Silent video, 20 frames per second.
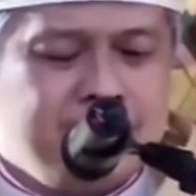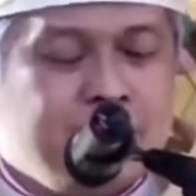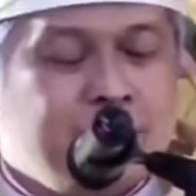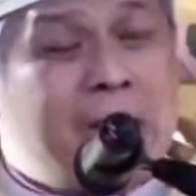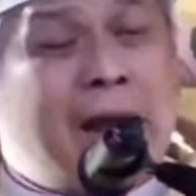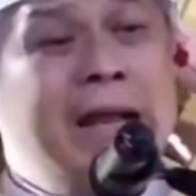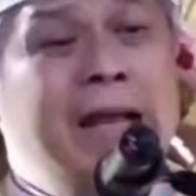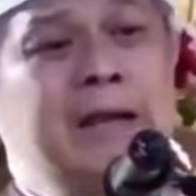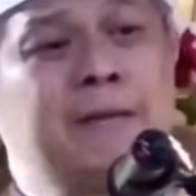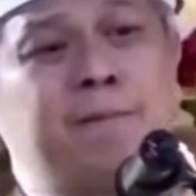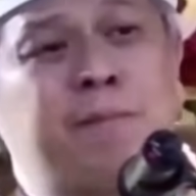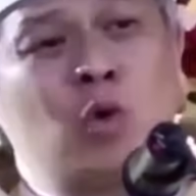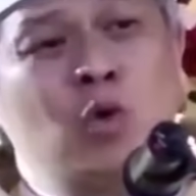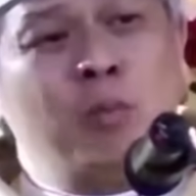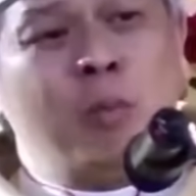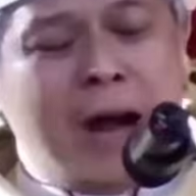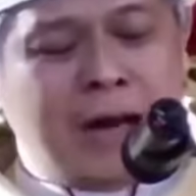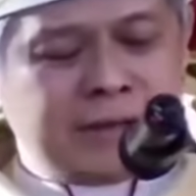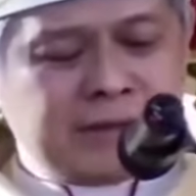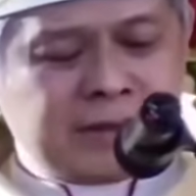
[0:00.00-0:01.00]
baik
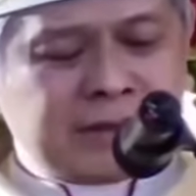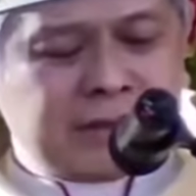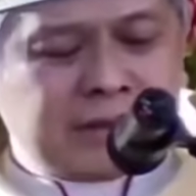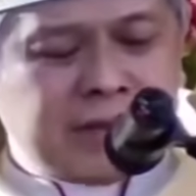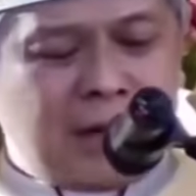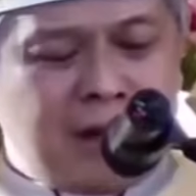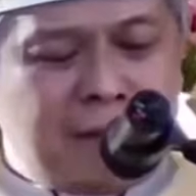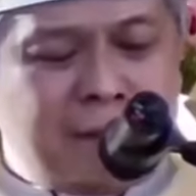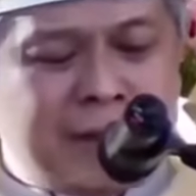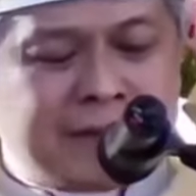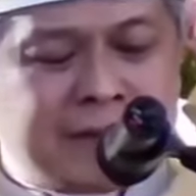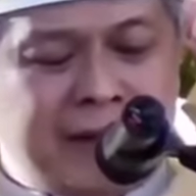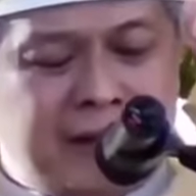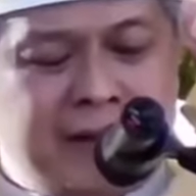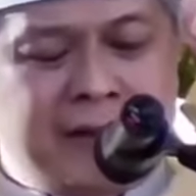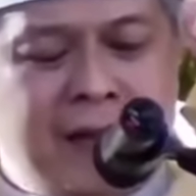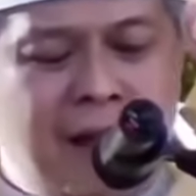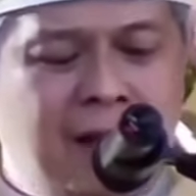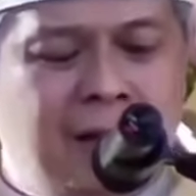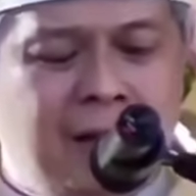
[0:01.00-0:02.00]
perubahan secara
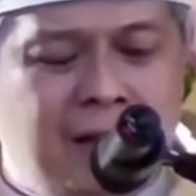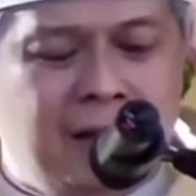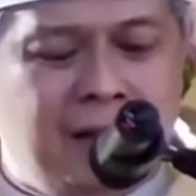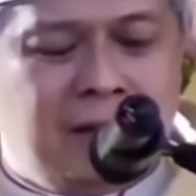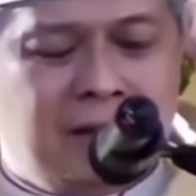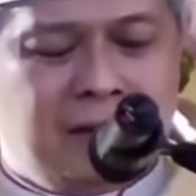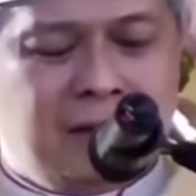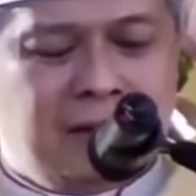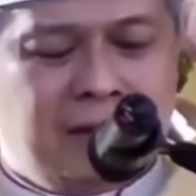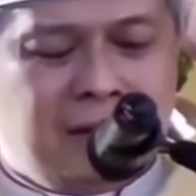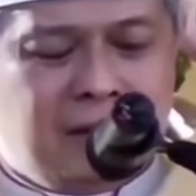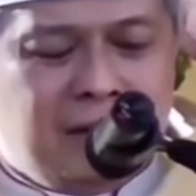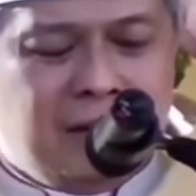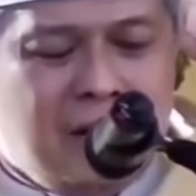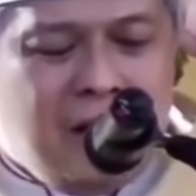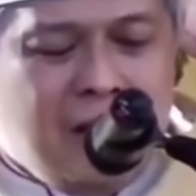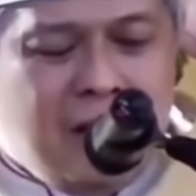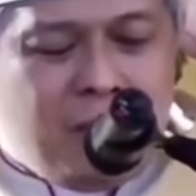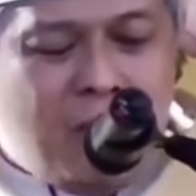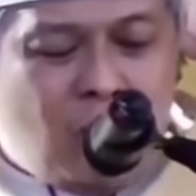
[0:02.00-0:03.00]
material
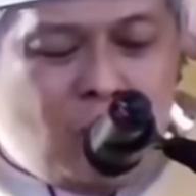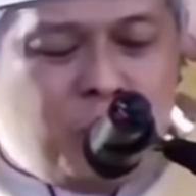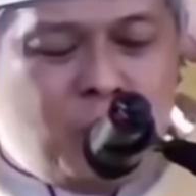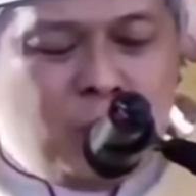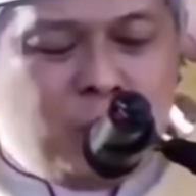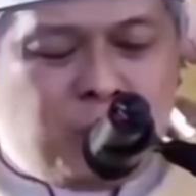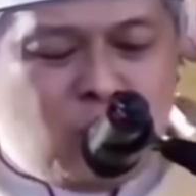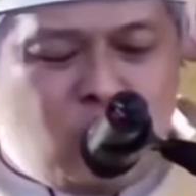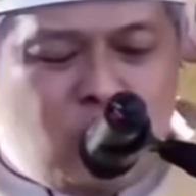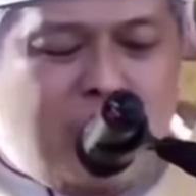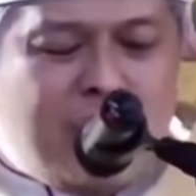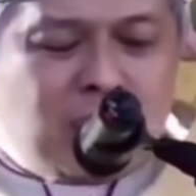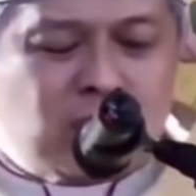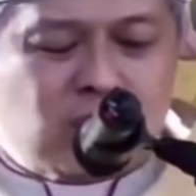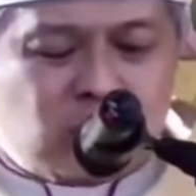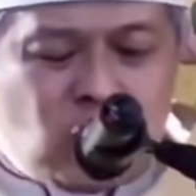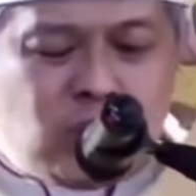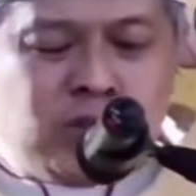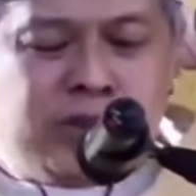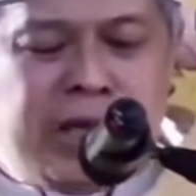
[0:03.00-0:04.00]
maupun perubahan
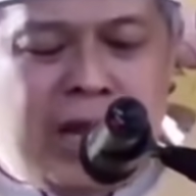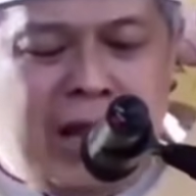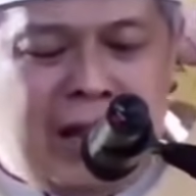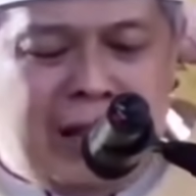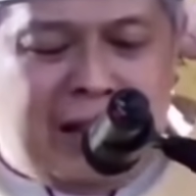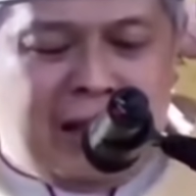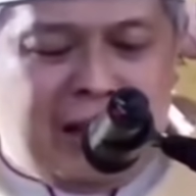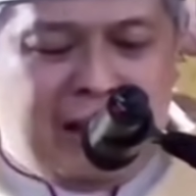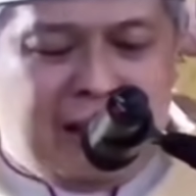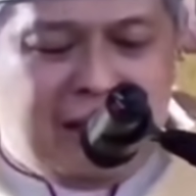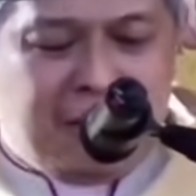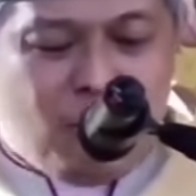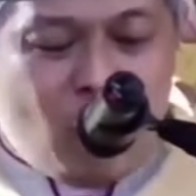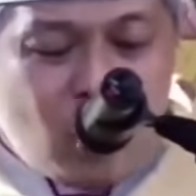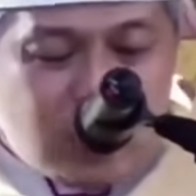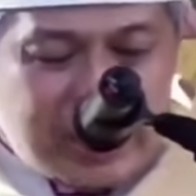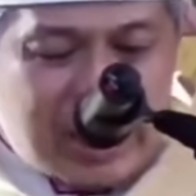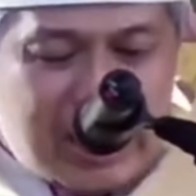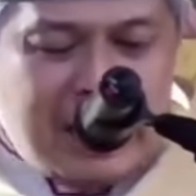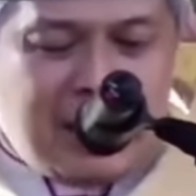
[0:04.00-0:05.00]
sosial,
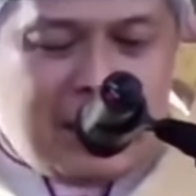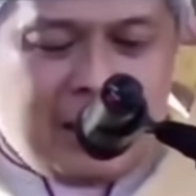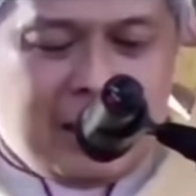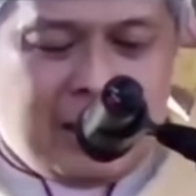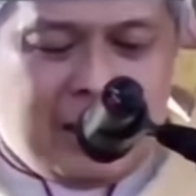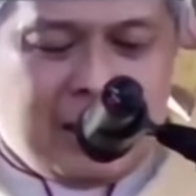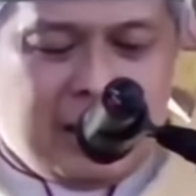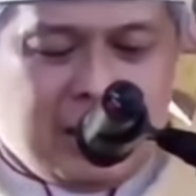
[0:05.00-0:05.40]
moral,